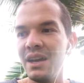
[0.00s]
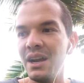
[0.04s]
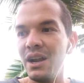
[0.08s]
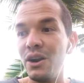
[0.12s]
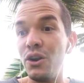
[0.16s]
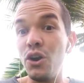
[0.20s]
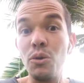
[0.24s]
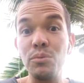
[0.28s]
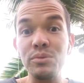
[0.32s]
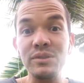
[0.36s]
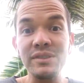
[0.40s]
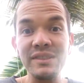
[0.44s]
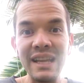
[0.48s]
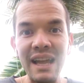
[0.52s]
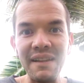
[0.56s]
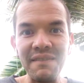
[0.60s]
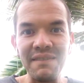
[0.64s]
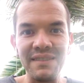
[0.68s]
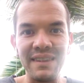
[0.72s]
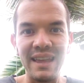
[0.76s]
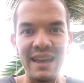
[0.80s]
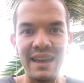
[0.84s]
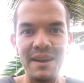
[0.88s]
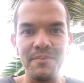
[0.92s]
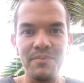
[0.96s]
No
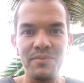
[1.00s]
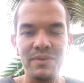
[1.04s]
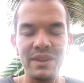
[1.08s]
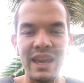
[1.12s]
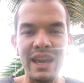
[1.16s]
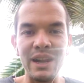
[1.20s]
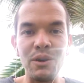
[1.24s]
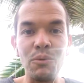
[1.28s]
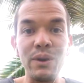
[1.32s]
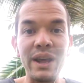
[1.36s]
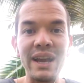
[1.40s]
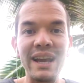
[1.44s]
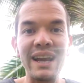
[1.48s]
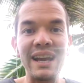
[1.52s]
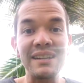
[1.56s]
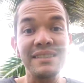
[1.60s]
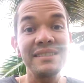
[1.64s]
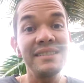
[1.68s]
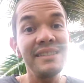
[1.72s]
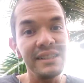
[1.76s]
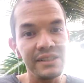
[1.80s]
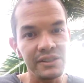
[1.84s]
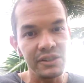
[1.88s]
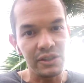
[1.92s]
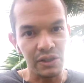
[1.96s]
obstante, en un
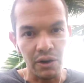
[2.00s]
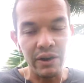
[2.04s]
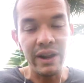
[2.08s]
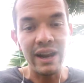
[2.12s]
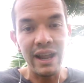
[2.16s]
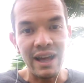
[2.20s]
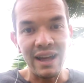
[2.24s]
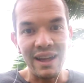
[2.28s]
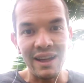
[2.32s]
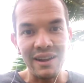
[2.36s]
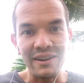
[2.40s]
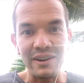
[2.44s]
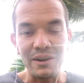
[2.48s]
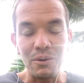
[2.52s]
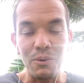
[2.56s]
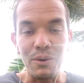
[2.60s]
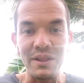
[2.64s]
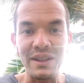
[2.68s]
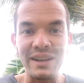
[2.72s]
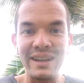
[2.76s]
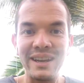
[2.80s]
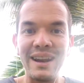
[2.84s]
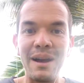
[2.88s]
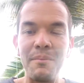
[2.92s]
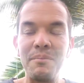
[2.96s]
ejercicio, era,
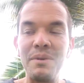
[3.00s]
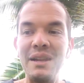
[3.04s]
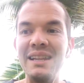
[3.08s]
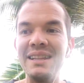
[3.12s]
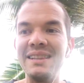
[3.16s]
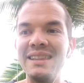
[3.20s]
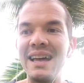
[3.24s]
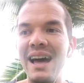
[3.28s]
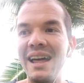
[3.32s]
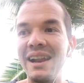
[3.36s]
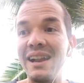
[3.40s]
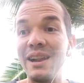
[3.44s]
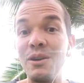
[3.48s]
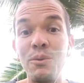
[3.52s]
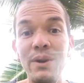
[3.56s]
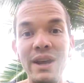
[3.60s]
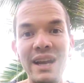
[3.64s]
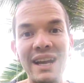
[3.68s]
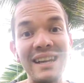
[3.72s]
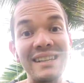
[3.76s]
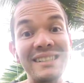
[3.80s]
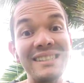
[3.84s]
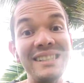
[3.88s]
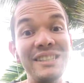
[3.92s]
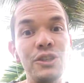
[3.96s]
recuerden que era militar, en un
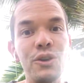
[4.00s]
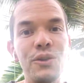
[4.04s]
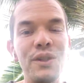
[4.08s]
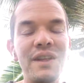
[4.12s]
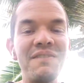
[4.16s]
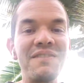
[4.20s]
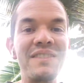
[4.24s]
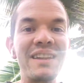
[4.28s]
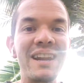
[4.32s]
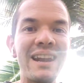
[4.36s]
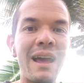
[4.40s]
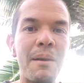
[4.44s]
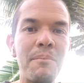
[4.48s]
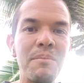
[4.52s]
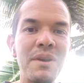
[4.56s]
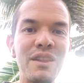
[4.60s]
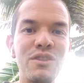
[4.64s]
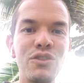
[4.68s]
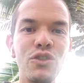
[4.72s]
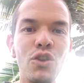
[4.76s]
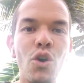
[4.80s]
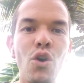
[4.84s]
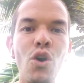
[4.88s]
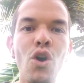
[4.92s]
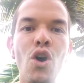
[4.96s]
ejercicio de
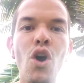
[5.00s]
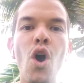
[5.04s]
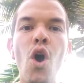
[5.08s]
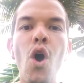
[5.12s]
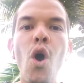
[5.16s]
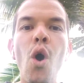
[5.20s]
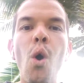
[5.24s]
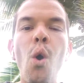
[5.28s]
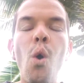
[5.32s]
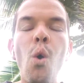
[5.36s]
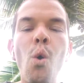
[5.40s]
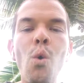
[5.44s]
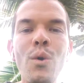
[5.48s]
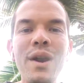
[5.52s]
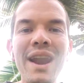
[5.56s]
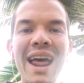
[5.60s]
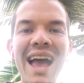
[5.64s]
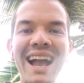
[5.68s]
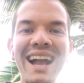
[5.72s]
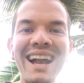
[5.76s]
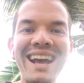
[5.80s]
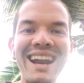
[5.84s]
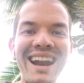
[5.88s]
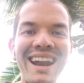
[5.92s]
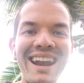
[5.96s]
entrenamiento,
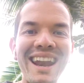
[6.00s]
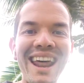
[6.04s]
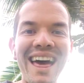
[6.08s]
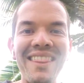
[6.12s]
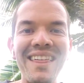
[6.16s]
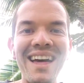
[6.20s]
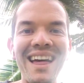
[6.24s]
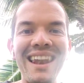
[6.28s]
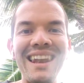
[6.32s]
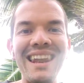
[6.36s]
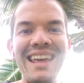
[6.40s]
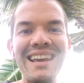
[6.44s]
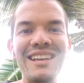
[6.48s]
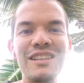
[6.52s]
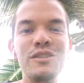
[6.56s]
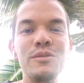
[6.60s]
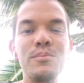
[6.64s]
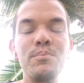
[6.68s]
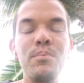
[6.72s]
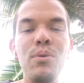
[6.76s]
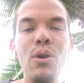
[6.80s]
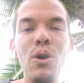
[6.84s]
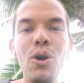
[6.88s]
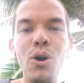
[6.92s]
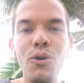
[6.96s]
una granada le
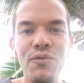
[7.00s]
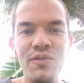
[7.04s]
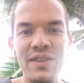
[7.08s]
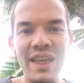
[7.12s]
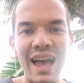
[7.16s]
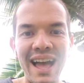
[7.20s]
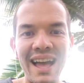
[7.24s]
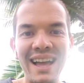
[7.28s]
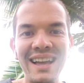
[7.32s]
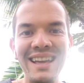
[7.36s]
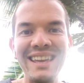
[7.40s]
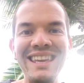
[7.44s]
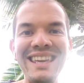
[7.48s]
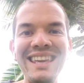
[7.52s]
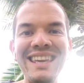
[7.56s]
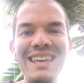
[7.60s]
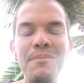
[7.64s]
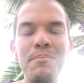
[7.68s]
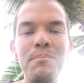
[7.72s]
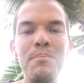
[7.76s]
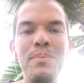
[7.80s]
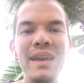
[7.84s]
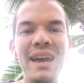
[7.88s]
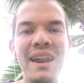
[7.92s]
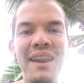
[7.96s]
explota y
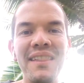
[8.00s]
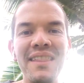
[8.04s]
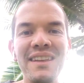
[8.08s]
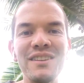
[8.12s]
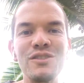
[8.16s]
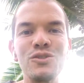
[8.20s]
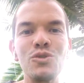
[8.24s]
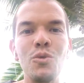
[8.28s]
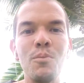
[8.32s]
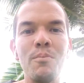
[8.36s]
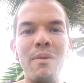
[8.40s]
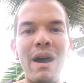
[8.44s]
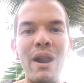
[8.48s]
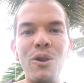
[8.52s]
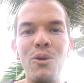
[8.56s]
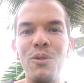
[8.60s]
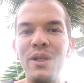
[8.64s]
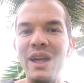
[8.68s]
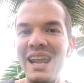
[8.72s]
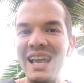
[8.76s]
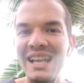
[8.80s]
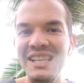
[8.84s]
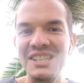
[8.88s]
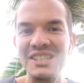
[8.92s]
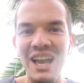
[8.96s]
pierde su mano
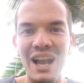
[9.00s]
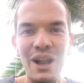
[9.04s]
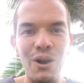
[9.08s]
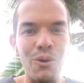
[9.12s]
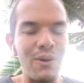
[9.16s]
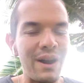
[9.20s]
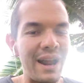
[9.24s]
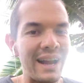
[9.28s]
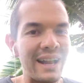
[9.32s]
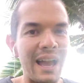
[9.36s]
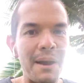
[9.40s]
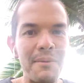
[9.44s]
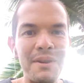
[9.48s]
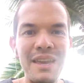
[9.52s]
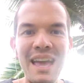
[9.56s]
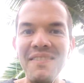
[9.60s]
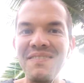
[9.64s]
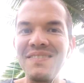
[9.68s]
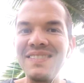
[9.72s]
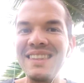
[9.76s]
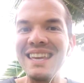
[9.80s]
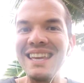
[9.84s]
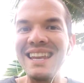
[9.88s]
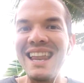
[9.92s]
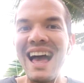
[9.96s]
derecha, con la que había
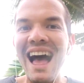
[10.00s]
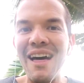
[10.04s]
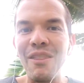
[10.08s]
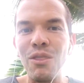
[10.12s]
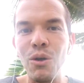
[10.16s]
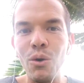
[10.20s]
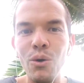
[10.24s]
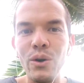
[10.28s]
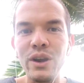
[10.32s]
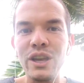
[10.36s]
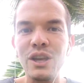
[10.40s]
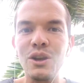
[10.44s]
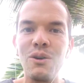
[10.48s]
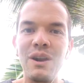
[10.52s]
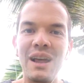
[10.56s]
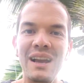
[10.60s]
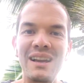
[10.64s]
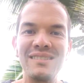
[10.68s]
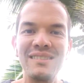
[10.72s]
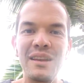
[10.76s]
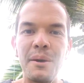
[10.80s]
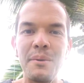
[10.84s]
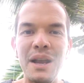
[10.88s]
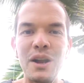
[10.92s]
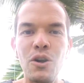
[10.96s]
tirado y con la
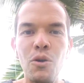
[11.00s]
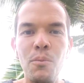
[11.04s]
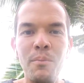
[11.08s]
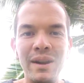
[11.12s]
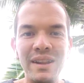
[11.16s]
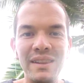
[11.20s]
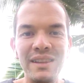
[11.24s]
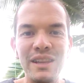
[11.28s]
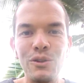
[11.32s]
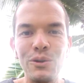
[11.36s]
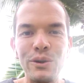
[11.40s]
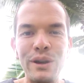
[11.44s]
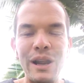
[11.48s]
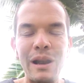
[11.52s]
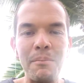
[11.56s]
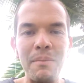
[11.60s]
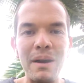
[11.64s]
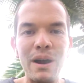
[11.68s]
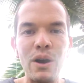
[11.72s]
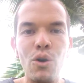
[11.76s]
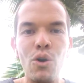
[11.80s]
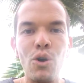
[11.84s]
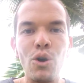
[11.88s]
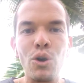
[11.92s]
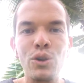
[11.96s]
que se había convertido en el
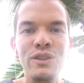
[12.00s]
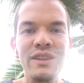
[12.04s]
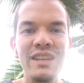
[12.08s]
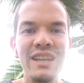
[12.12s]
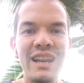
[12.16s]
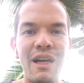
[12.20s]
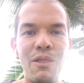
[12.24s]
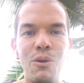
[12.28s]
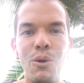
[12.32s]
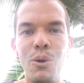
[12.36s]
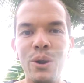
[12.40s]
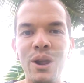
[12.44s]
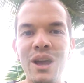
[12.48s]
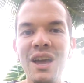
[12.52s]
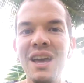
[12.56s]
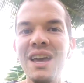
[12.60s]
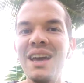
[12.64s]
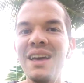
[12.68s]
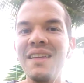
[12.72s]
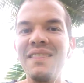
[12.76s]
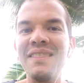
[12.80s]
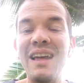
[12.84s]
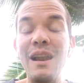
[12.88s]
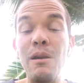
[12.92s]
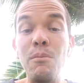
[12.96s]
mejor tirador
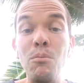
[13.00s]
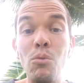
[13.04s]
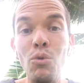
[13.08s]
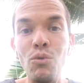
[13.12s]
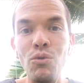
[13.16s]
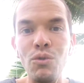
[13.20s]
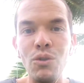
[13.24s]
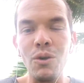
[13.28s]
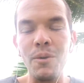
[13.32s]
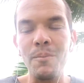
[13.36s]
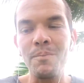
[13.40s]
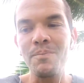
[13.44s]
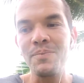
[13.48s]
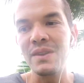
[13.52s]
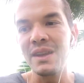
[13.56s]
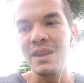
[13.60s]
del mundo.